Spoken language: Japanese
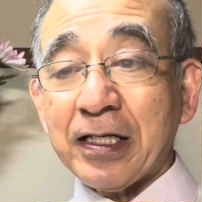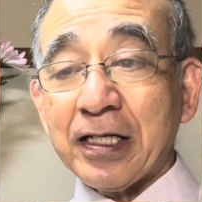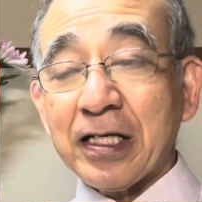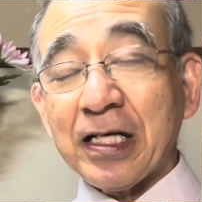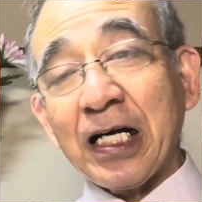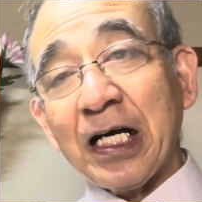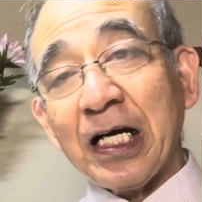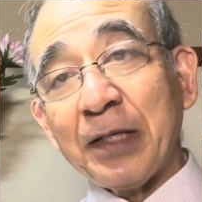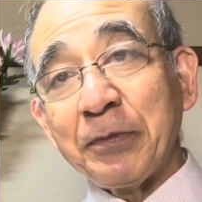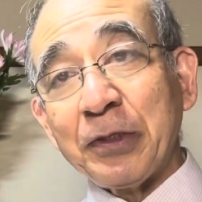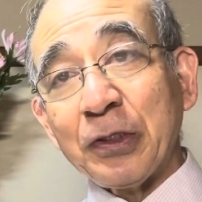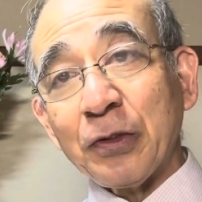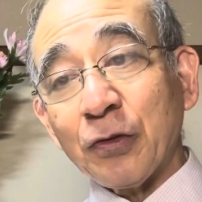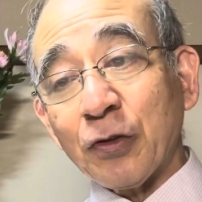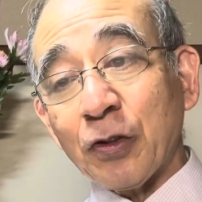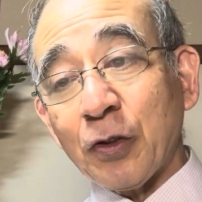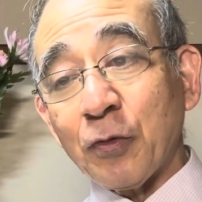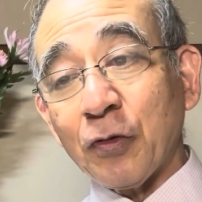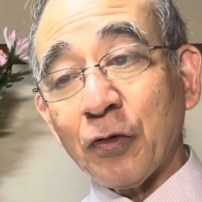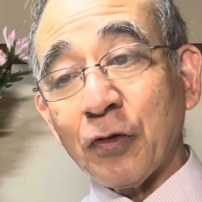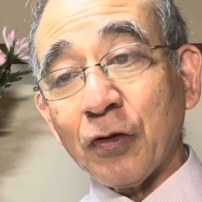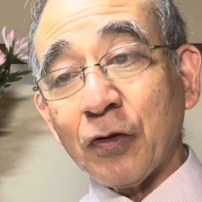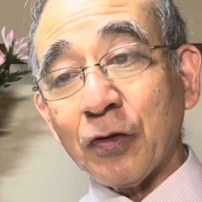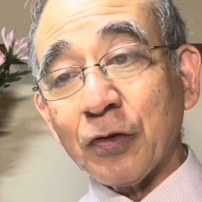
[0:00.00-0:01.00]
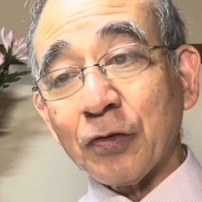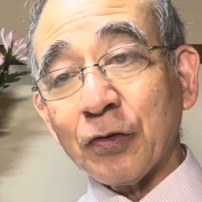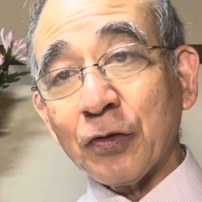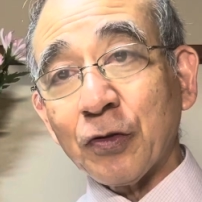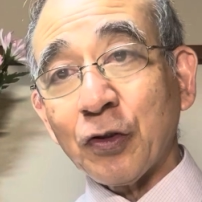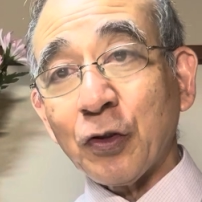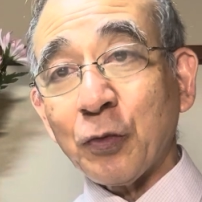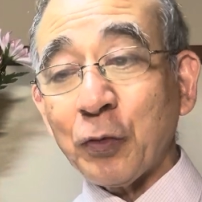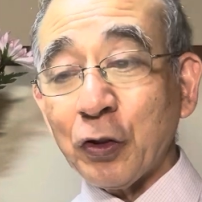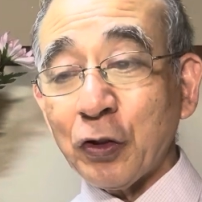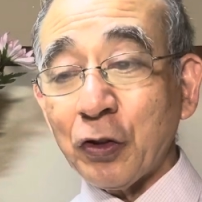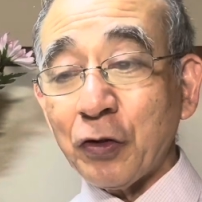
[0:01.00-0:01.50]
神の友
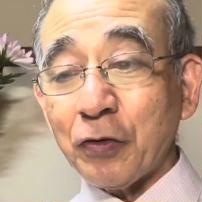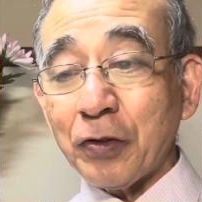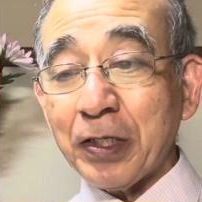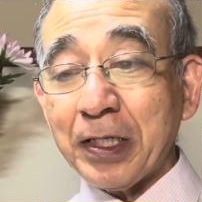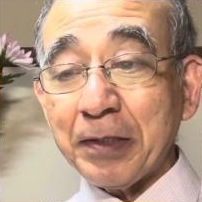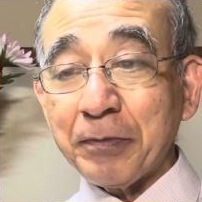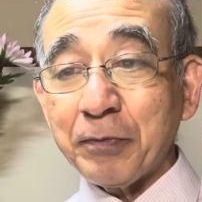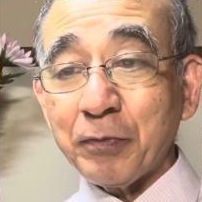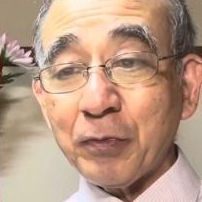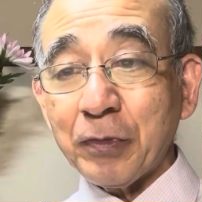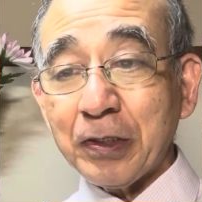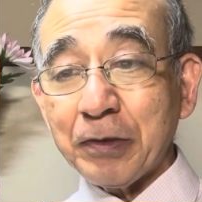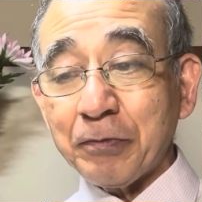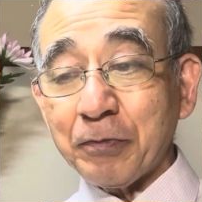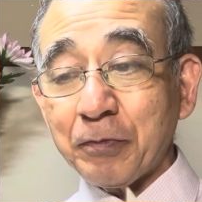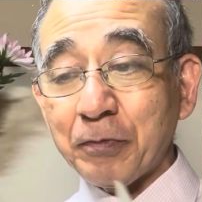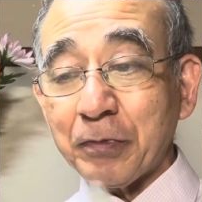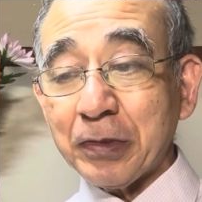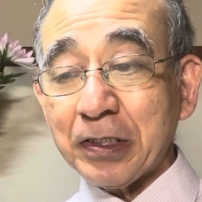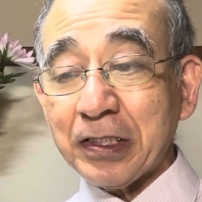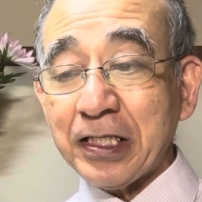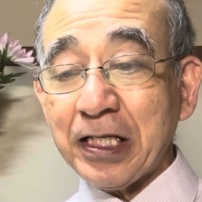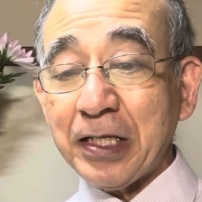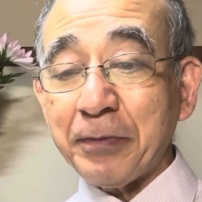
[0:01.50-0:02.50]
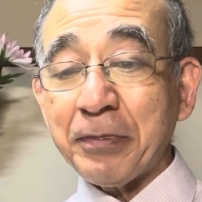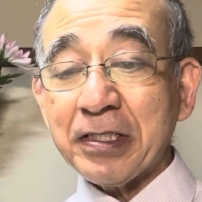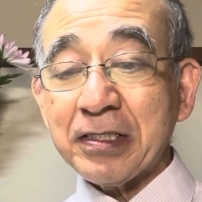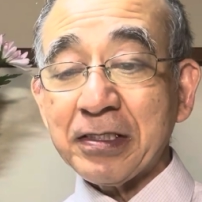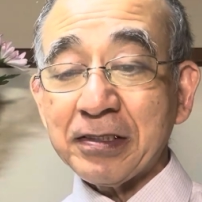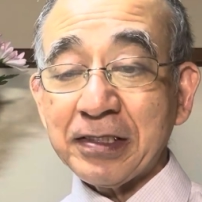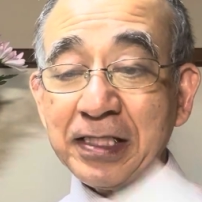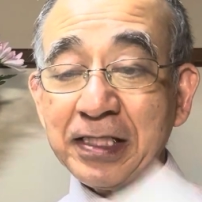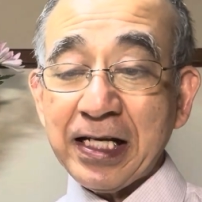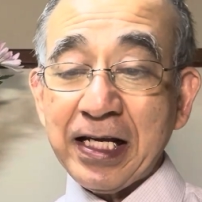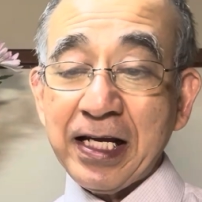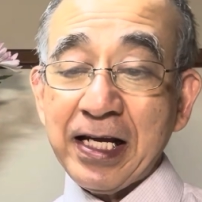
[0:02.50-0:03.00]
とも呼ばれてま
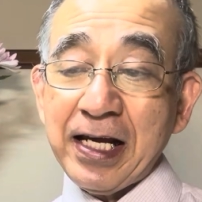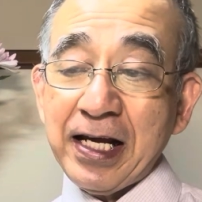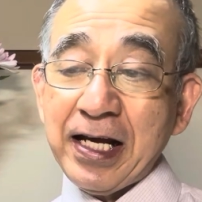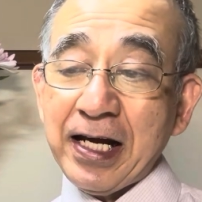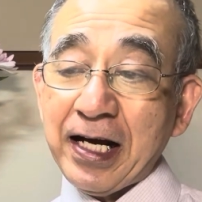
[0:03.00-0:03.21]
すね。